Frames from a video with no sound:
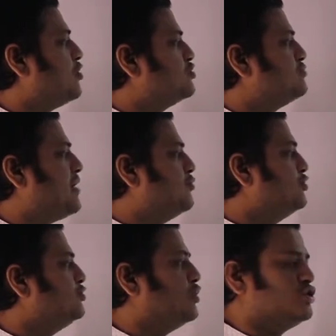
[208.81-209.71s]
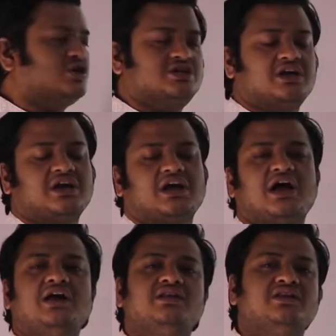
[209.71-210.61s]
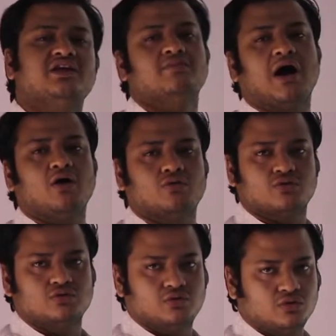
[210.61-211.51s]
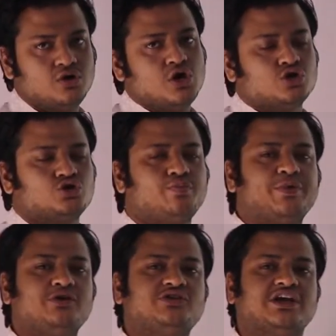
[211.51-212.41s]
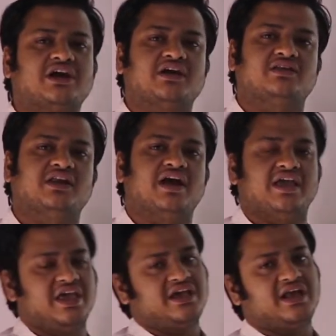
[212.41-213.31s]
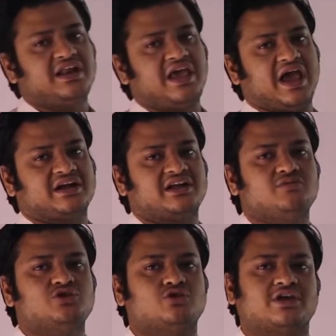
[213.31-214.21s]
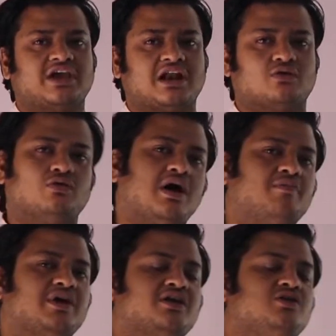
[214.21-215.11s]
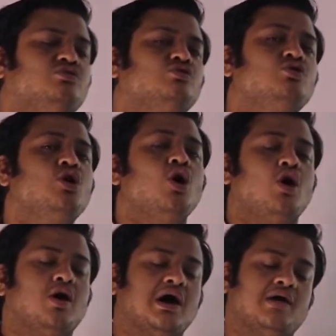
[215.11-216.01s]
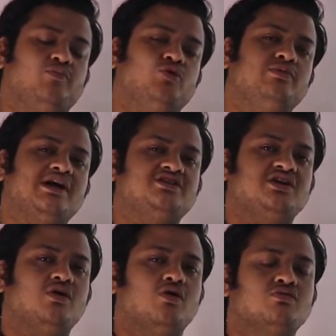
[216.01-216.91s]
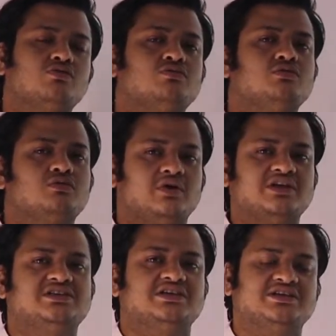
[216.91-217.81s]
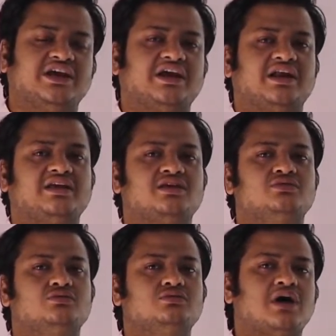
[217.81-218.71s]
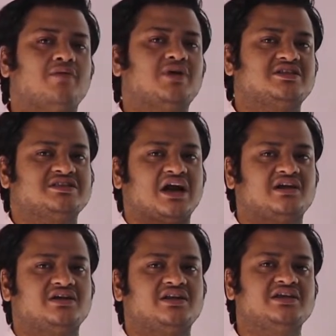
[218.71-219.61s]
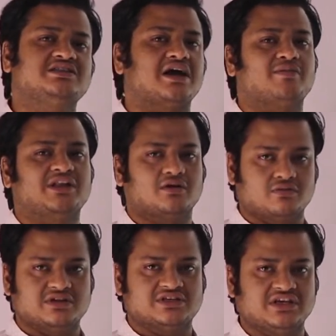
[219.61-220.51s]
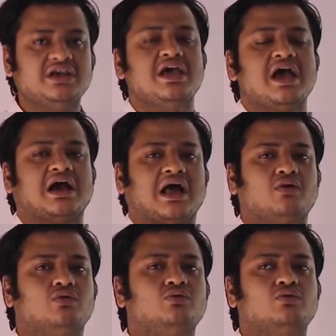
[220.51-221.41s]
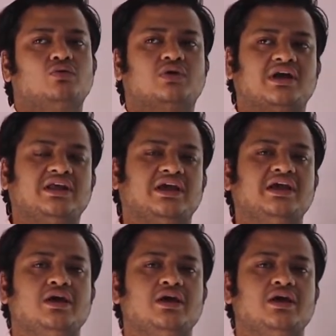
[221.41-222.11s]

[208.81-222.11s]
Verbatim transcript: খরচ বাবদ দশ হাজার টাকা নির্বাহ করলো সুপ্রিয় শিক্ষার্থীরা এখানে একটা বিষয় খেয়াল করো আমরা কিন্তু পূর্বের যে অঙ্কগুলো করেছি সেখানে কিন্তু আমরা চারটি জাবেদা করেছি কারণ ওখানে